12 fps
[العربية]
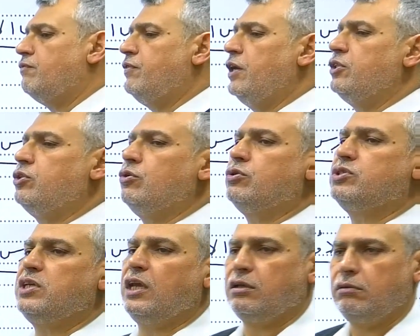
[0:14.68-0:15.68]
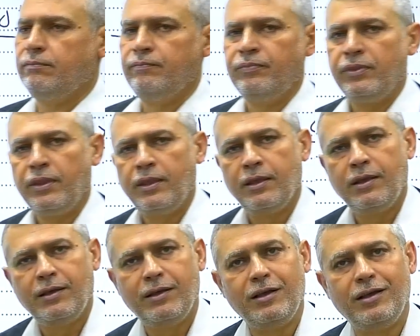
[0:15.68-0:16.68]
في الدوسي
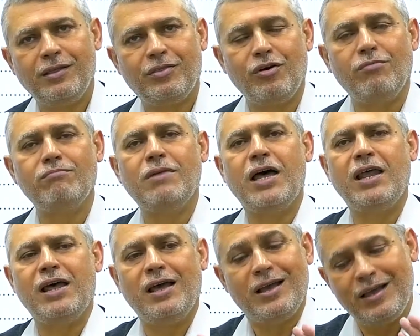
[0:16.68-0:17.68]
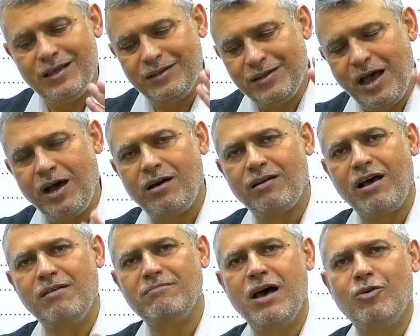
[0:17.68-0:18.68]
ثم
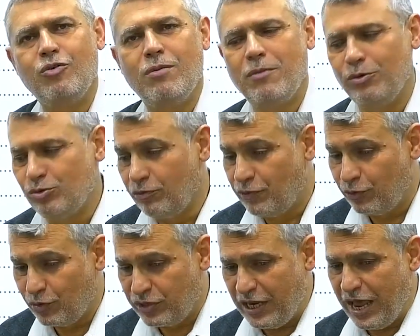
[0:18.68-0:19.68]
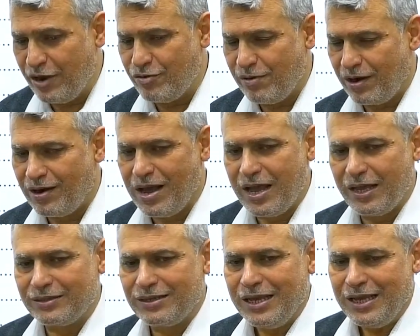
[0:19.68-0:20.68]
نقرأ ما هو موجود في الدوسي لأنه
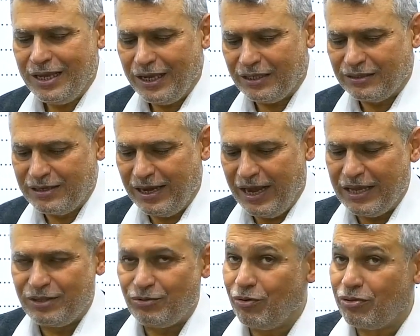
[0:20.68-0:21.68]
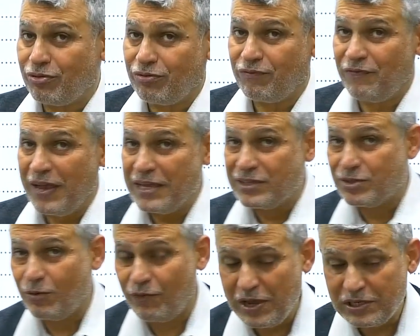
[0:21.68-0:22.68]
مرات التحدث فيس
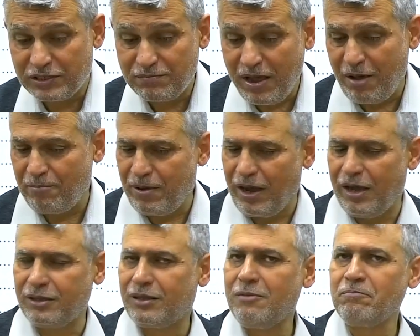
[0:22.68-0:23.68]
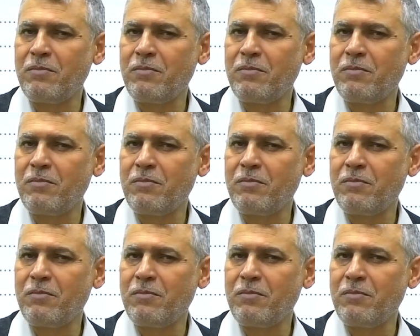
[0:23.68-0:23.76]
تو فيس مع بعض